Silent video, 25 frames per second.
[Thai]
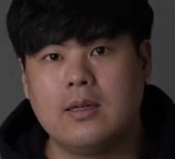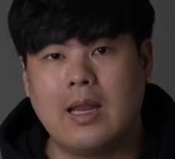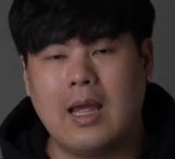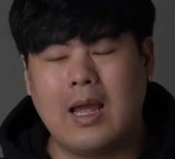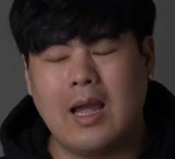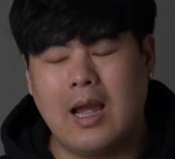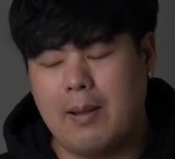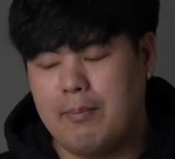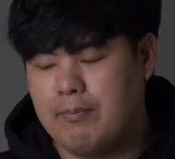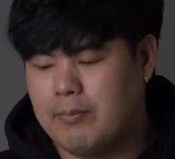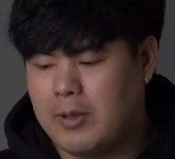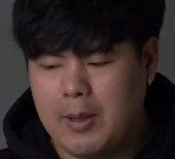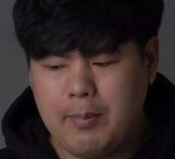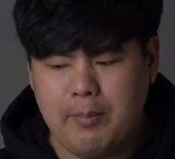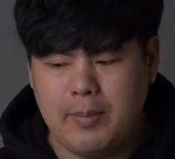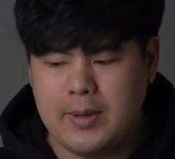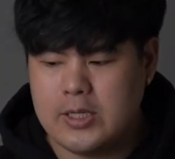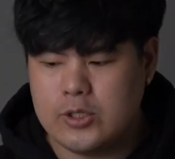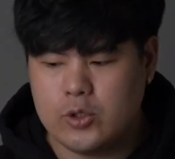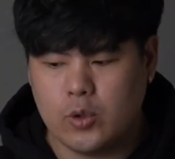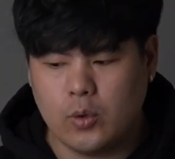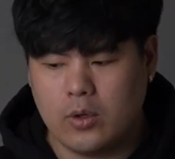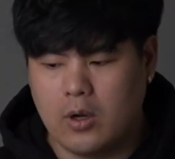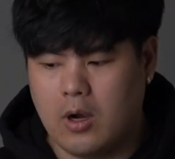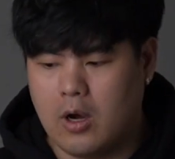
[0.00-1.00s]
นะครับ นั่นเป็
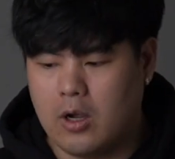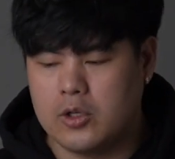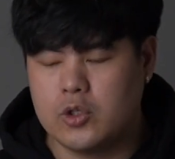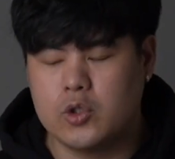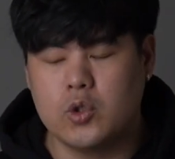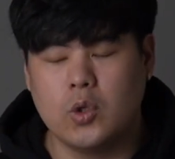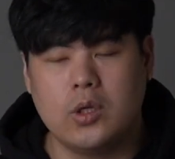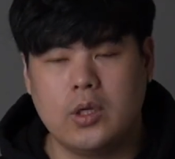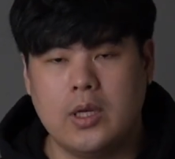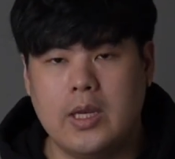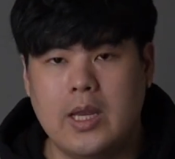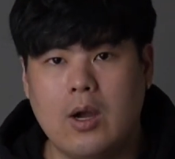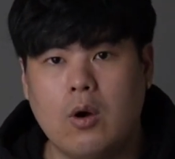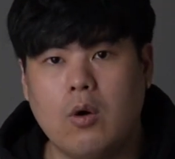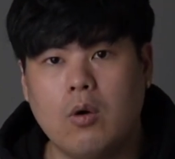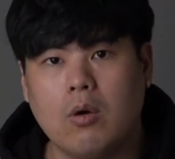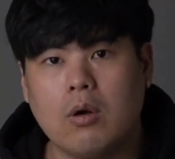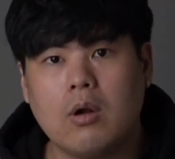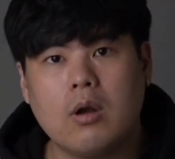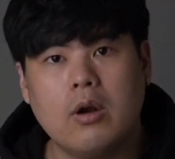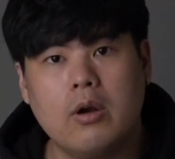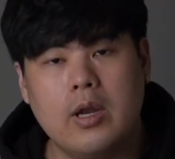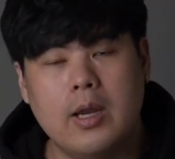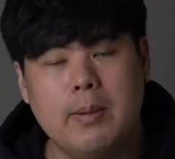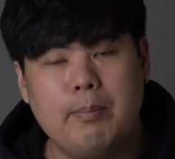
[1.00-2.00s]
นจุดอ่อนจุดเดียวของ
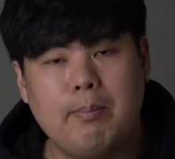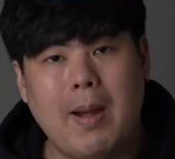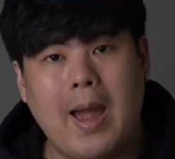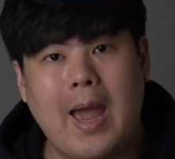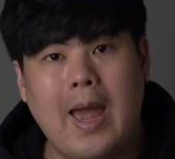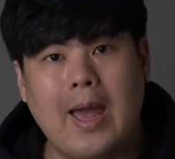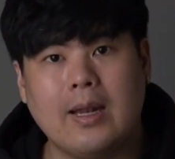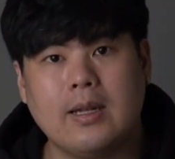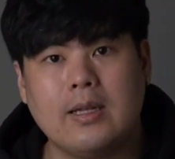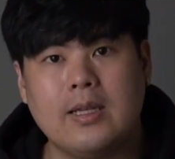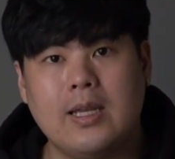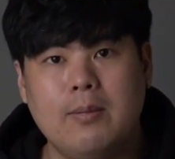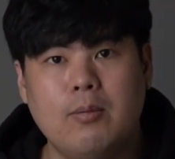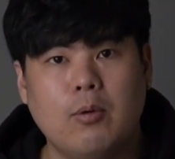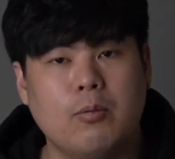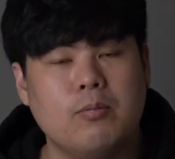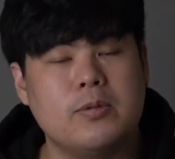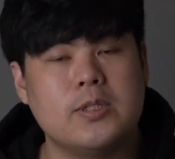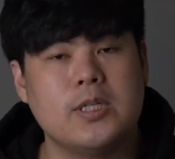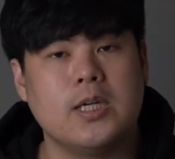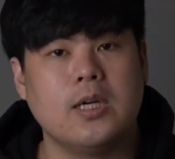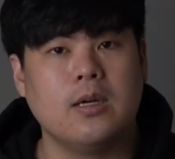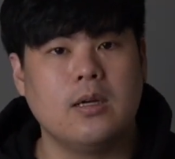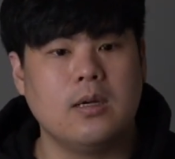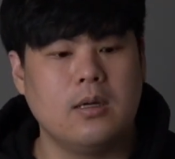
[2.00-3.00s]
Curry 8ที่ผม
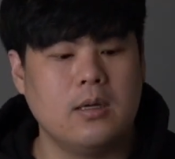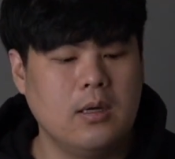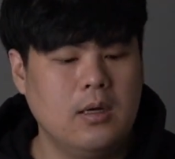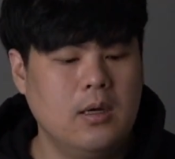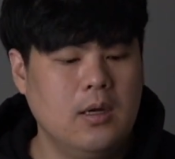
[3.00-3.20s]
เจอ